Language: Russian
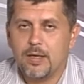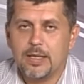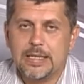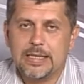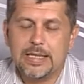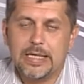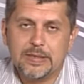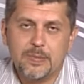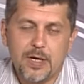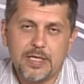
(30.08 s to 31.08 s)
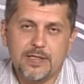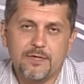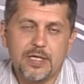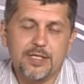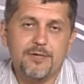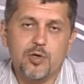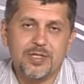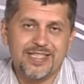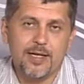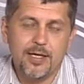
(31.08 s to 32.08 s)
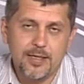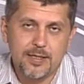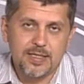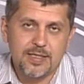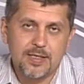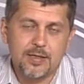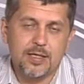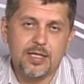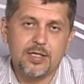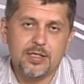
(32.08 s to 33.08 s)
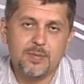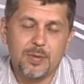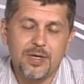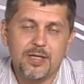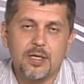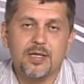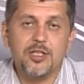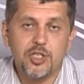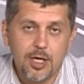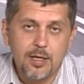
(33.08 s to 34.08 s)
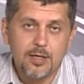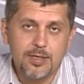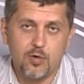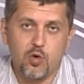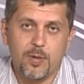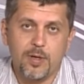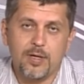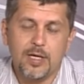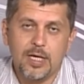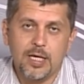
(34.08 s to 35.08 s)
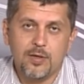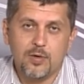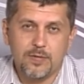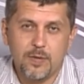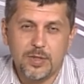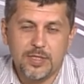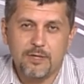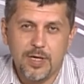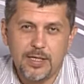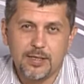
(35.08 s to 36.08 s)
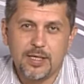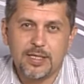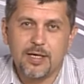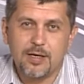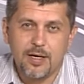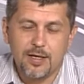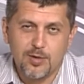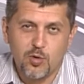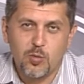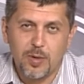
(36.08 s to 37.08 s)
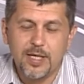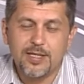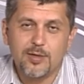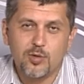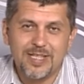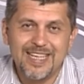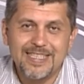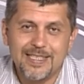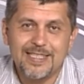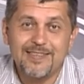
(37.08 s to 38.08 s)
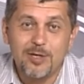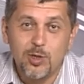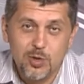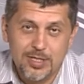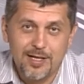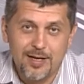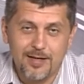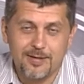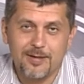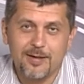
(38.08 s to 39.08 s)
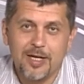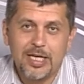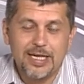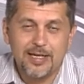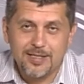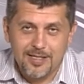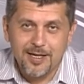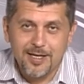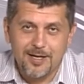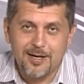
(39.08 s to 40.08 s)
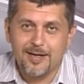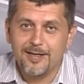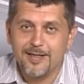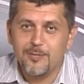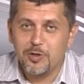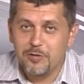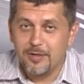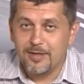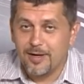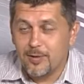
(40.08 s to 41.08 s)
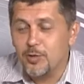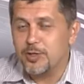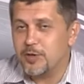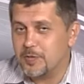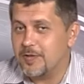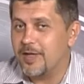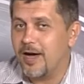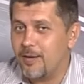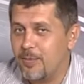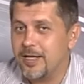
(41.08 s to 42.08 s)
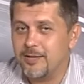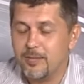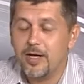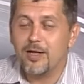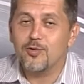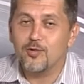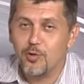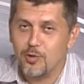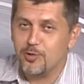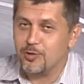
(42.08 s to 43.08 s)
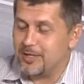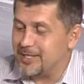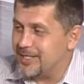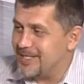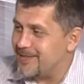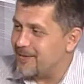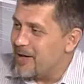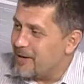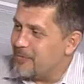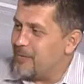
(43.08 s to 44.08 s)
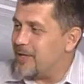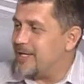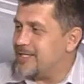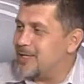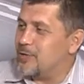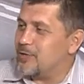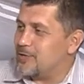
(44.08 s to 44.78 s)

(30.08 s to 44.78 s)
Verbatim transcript: э, отпраздновали 90-летие с, э, с момента начала раскопок. То есть вы представляете, это городской проект, который длится 90 лет – и конца и края этому не видно. Ну и, собственно, об этом и о другой культурной жизни мы пригласили сегодня в